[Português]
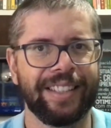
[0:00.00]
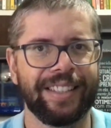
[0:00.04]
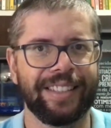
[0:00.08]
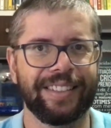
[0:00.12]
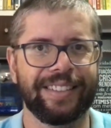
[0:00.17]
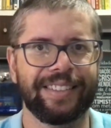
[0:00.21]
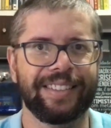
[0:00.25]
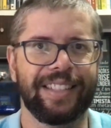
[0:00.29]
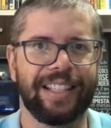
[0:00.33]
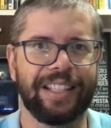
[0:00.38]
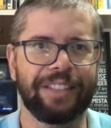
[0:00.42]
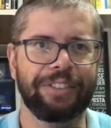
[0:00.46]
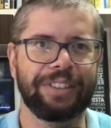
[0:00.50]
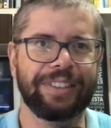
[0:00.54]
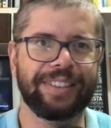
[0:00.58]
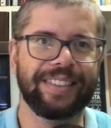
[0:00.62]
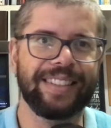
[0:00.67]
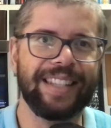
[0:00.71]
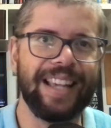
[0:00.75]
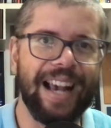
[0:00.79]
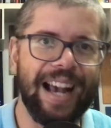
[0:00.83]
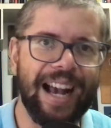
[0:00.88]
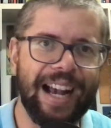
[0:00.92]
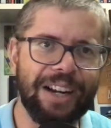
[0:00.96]

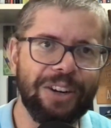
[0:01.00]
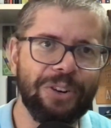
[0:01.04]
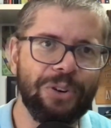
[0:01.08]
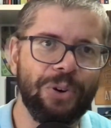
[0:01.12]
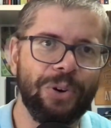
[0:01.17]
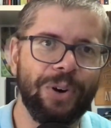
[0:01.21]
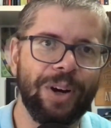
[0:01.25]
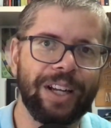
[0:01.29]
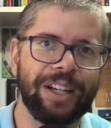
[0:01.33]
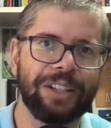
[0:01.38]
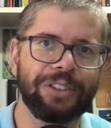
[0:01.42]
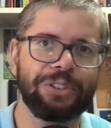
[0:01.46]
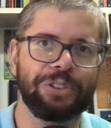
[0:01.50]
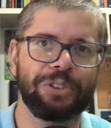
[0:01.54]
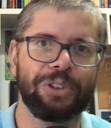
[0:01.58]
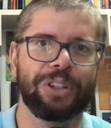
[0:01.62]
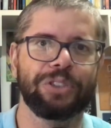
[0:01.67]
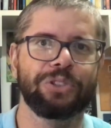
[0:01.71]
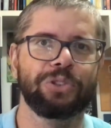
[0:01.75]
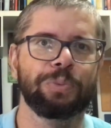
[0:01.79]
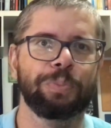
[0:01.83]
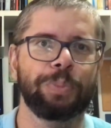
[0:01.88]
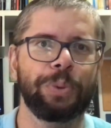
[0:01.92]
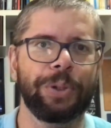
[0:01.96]
inscreva-se agora no
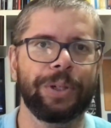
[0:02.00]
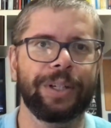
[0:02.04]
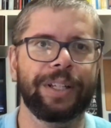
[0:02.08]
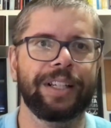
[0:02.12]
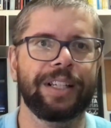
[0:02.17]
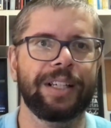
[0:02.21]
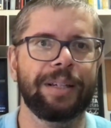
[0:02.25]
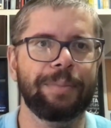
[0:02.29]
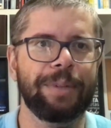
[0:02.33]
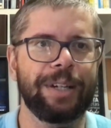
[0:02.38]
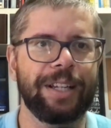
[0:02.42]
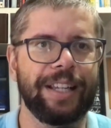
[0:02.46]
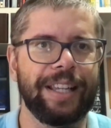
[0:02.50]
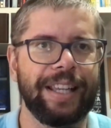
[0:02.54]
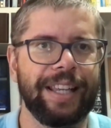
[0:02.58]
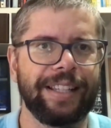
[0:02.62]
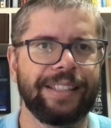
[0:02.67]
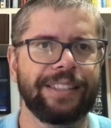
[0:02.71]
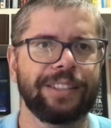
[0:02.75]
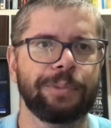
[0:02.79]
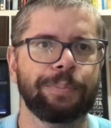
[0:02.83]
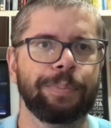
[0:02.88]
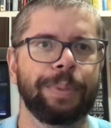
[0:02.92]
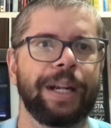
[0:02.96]
nosso programa
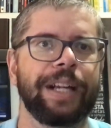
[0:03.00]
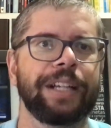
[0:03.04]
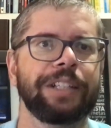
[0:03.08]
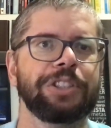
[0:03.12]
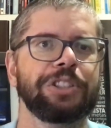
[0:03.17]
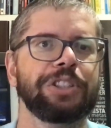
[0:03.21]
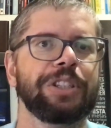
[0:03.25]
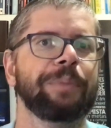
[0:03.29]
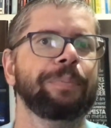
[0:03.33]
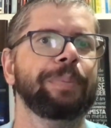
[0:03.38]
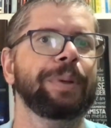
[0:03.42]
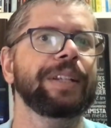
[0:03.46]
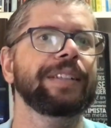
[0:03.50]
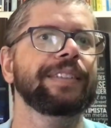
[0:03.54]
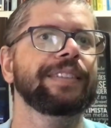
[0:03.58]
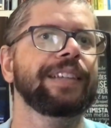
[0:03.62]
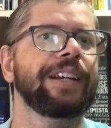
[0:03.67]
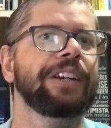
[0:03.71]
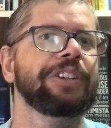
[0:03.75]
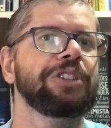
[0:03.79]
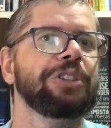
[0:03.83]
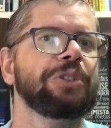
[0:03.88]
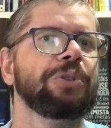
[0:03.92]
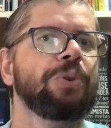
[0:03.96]
Expert de
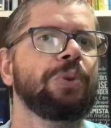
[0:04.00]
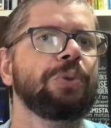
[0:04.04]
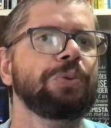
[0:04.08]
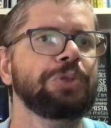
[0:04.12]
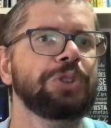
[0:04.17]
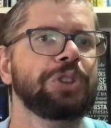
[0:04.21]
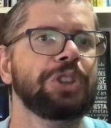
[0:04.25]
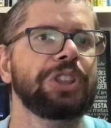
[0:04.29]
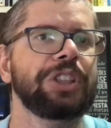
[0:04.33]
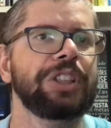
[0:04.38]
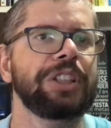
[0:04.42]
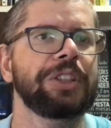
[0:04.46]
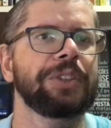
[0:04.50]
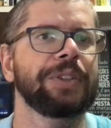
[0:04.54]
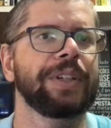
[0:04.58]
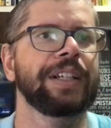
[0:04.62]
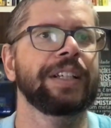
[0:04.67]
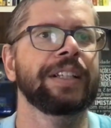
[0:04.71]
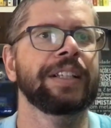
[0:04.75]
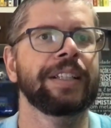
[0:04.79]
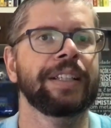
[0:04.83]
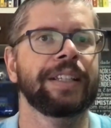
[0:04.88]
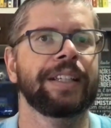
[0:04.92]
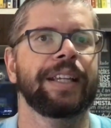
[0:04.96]
Aprendizagem
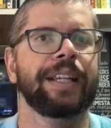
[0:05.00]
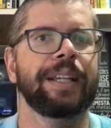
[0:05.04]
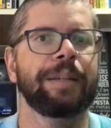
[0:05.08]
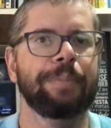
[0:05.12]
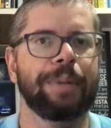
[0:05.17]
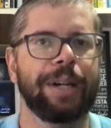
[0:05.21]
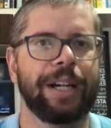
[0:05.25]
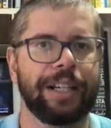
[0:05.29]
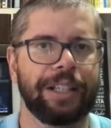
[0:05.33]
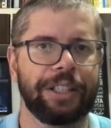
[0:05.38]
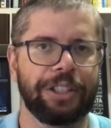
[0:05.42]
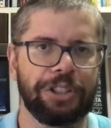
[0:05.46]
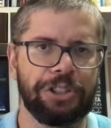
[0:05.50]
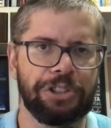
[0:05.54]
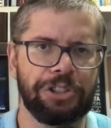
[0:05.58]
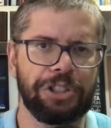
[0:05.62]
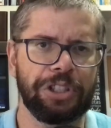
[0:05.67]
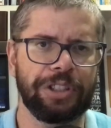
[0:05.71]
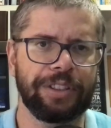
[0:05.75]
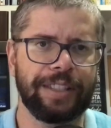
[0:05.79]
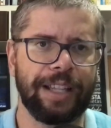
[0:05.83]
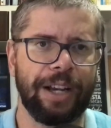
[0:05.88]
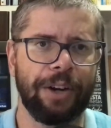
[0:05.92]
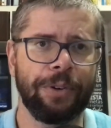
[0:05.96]
Contínua em Marketing
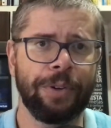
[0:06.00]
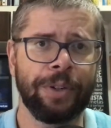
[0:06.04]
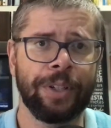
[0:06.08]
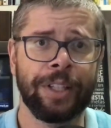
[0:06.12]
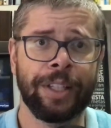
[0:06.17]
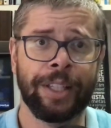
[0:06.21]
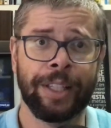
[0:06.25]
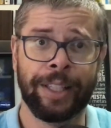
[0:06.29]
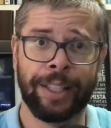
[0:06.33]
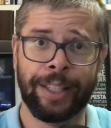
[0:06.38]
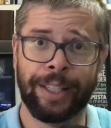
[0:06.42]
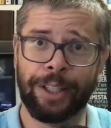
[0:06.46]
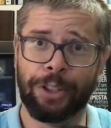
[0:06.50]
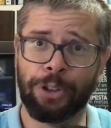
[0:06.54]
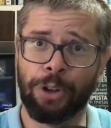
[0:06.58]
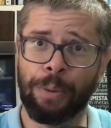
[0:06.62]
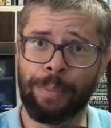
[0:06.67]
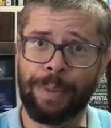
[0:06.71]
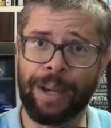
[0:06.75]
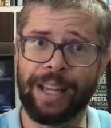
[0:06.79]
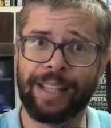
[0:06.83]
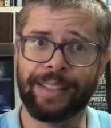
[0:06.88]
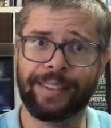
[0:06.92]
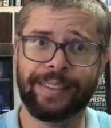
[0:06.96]
Digital e
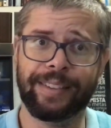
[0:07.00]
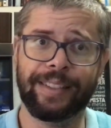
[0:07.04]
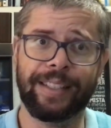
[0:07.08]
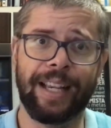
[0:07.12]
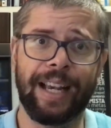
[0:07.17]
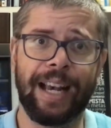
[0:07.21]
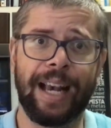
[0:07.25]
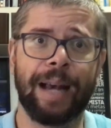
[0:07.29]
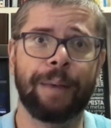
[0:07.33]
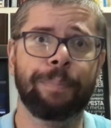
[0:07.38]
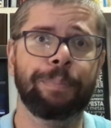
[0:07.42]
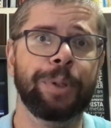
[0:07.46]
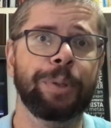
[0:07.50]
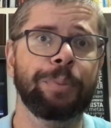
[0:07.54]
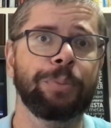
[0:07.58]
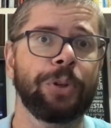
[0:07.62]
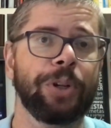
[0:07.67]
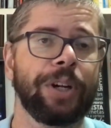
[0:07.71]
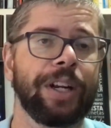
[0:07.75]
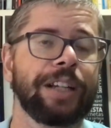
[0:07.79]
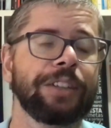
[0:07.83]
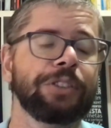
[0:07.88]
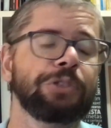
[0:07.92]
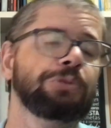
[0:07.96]
comece a
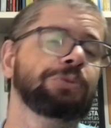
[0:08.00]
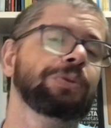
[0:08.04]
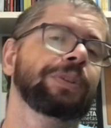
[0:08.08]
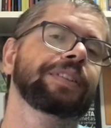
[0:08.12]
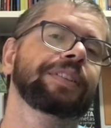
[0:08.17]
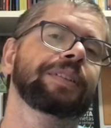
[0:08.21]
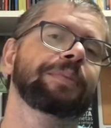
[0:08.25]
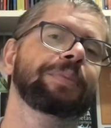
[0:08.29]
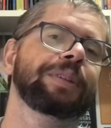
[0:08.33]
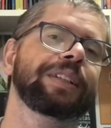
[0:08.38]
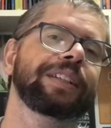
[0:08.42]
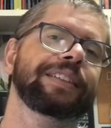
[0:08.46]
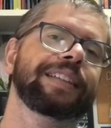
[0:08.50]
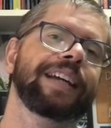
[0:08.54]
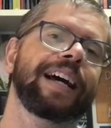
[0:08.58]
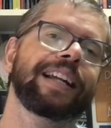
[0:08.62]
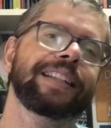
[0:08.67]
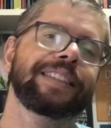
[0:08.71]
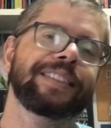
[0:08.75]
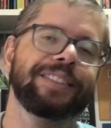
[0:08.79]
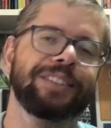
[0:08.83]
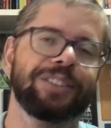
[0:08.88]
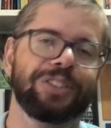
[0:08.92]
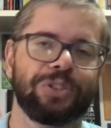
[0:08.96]
aprimorar suas
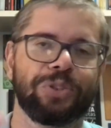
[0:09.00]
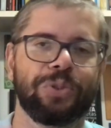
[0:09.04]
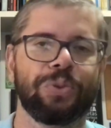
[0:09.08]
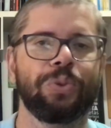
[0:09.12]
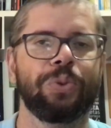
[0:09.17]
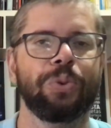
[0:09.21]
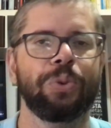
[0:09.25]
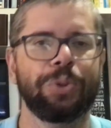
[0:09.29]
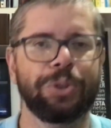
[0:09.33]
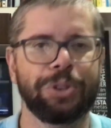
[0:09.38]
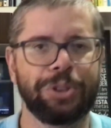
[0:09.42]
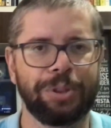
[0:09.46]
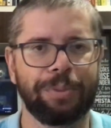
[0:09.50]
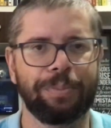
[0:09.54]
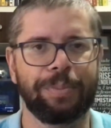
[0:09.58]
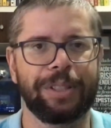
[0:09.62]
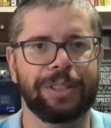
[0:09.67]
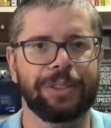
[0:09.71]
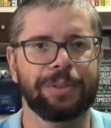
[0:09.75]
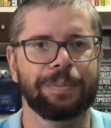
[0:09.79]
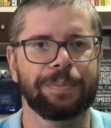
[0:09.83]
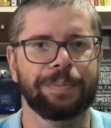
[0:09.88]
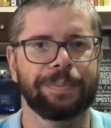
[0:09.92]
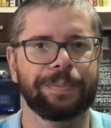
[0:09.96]
habilidades hoje
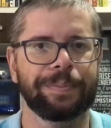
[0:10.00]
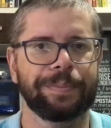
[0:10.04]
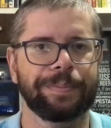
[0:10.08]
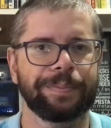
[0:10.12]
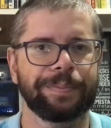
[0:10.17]
mesmo.